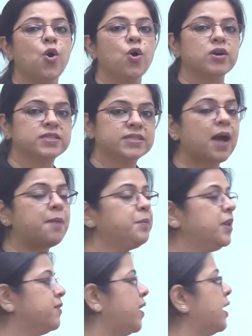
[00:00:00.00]
और
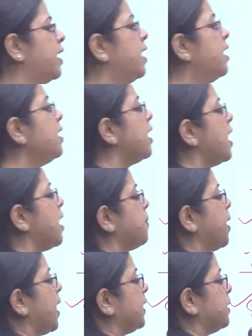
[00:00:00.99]
सामने वाला
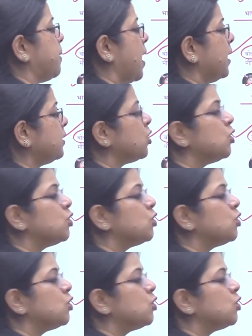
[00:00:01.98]
हमारी बात